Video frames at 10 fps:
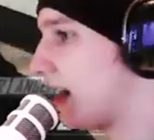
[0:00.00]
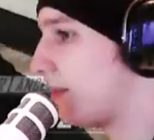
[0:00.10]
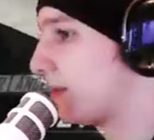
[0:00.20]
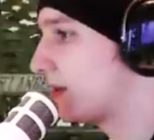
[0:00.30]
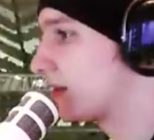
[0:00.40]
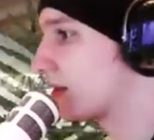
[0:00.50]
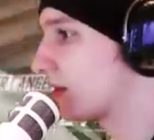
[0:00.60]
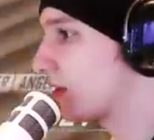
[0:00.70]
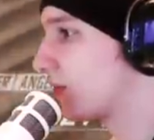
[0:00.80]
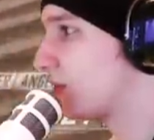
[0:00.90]
da ab.
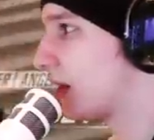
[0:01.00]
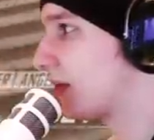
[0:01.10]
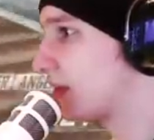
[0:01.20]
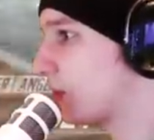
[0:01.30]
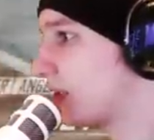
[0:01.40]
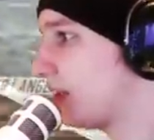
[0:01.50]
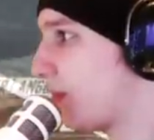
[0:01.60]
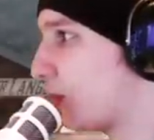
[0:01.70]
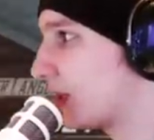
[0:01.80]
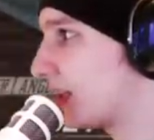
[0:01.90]
Gott, wieso habe ich immer noch diese
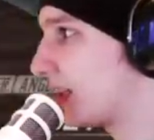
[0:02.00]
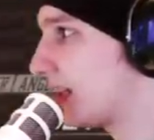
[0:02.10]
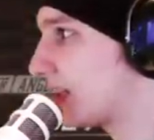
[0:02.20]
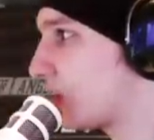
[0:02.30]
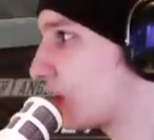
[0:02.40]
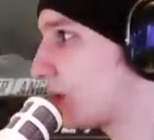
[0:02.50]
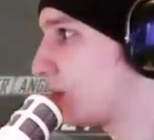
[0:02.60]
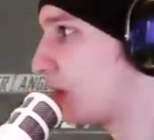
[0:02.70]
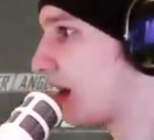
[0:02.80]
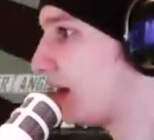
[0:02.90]
Vorrichter, denn das kotzt mich
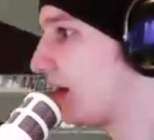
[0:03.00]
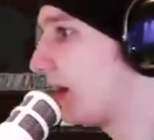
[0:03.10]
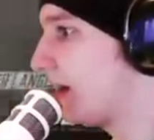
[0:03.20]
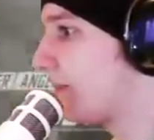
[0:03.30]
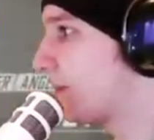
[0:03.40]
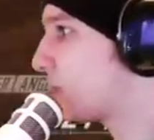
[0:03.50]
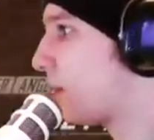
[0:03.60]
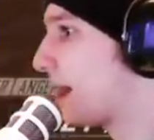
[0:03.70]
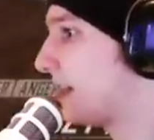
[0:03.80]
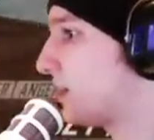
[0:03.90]
so an. Ich
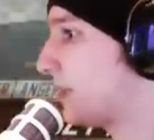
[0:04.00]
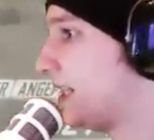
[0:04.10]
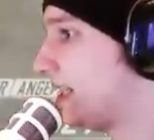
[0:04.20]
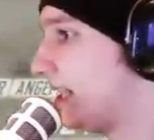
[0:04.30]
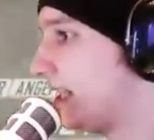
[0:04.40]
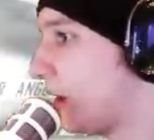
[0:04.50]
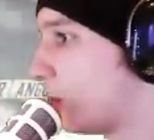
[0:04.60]
komme gar nicht auf die Idee, die